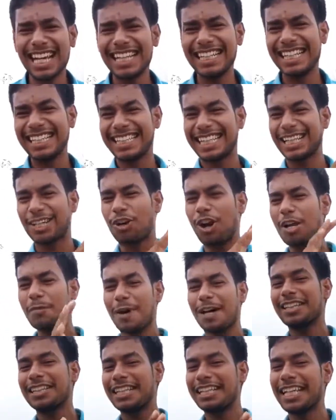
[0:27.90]
करने की कोई
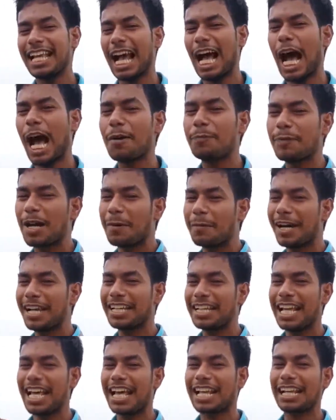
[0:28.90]
बात नहीं है आपका
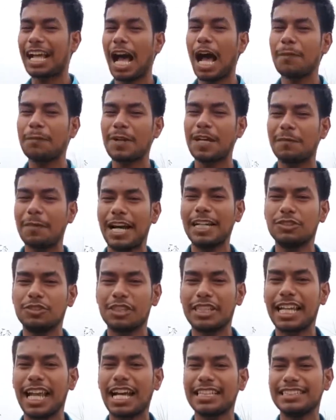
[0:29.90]
भाई ना यार आपका भाई जो
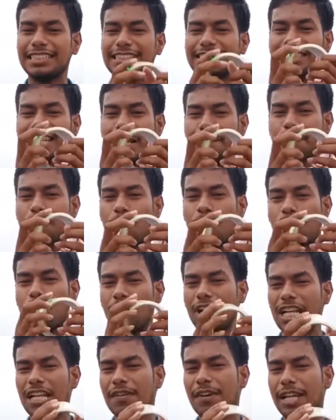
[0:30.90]
कि आज इस टेप को
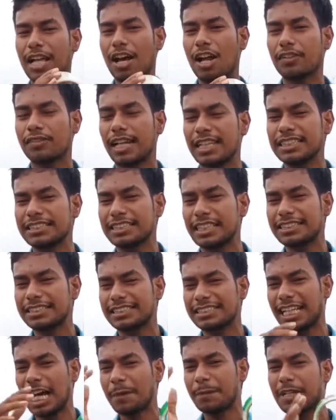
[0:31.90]
खोलने वाला और साथ ही साथ
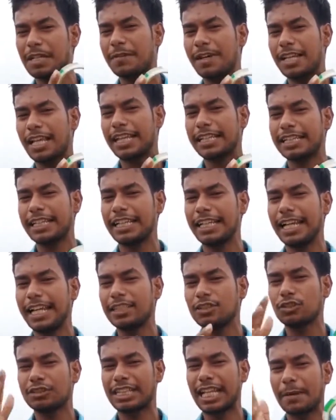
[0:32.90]
नापने वाला है कि
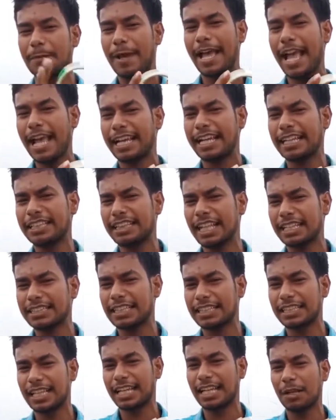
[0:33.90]
ये जो टेप है कितना
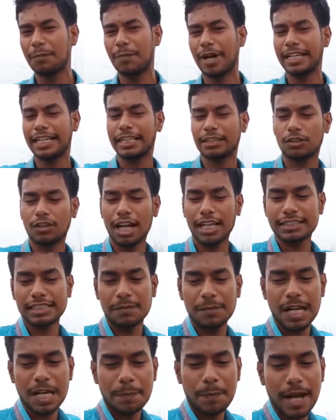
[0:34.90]
ज़्यादा लंबाई है तो कहीं
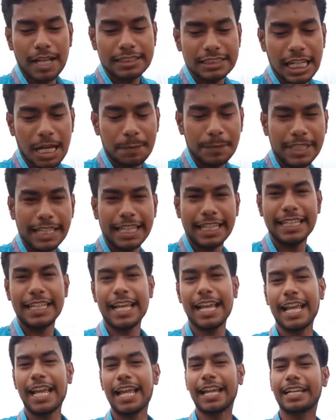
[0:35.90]
हमारे पास नापने के
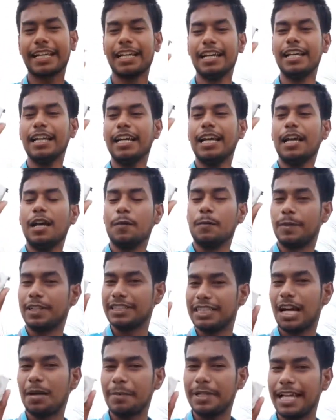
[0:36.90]
लिए एक
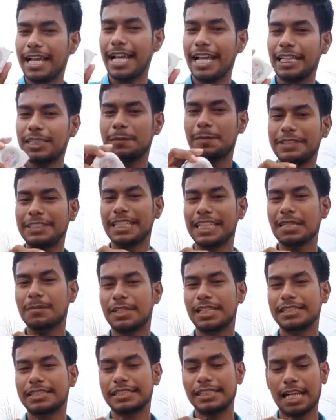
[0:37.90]
फीता भी है इस फीते की
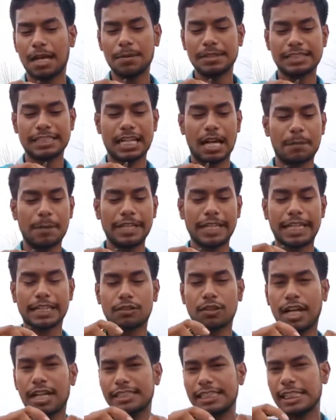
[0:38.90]
मदद से हम इसे नापेंगे
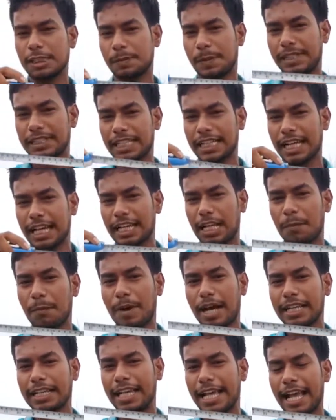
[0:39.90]
तो कहीं इस फीते का
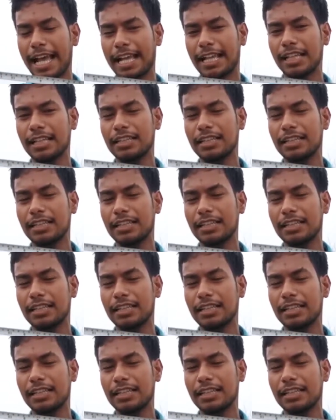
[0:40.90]
लंबाई है